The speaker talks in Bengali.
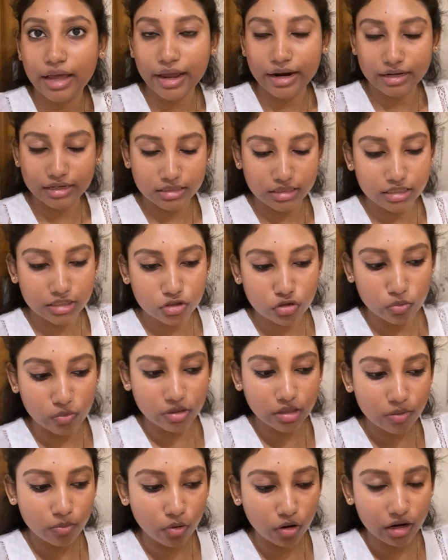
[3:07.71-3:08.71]
একটা জিনিস
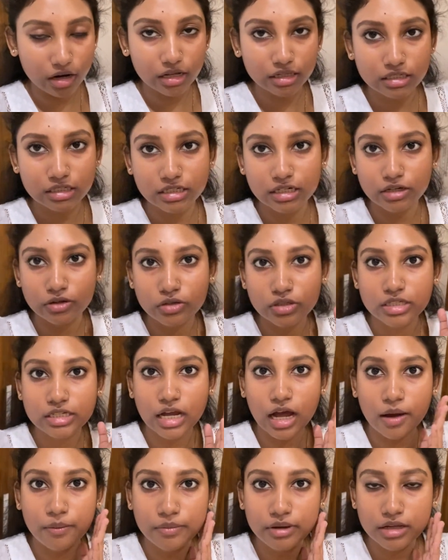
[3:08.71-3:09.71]
তোমাদের বলার আছে সেটা হচ্ছে
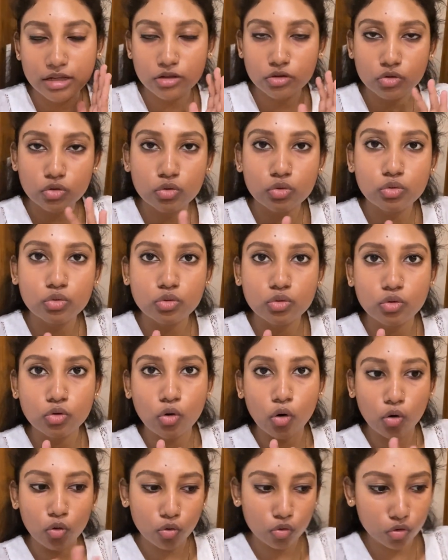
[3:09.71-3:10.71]
আমি কিন্তু
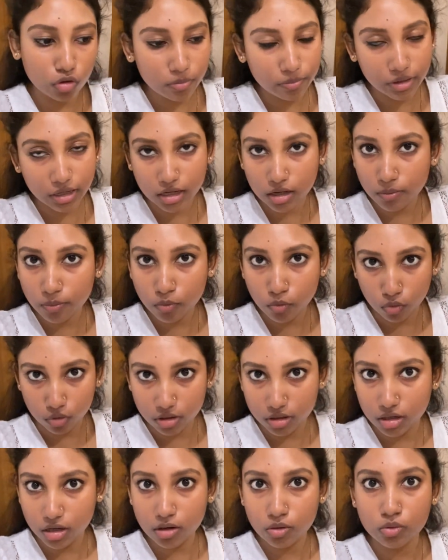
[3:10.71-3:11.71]
কখনোই মেকআপ
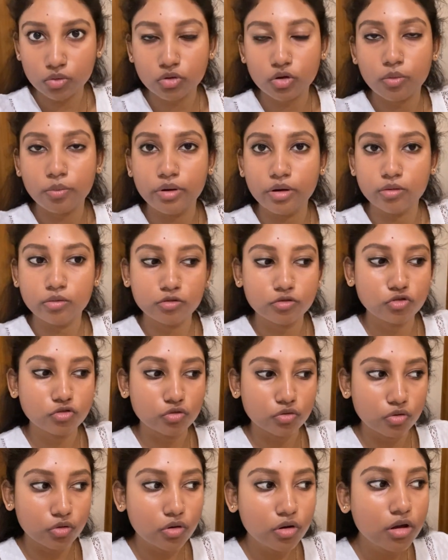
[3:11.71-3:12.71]
করি না কোথাও বেরোনোর
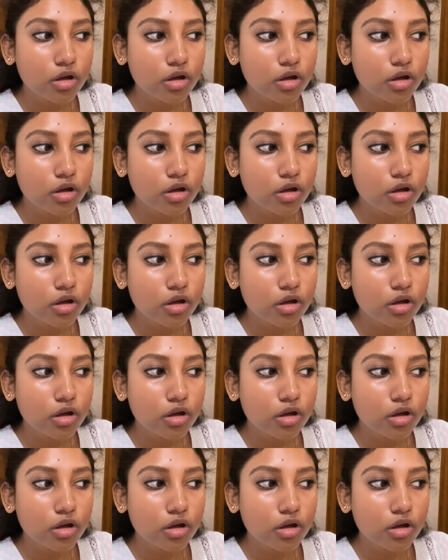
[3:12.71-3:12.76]
জন্য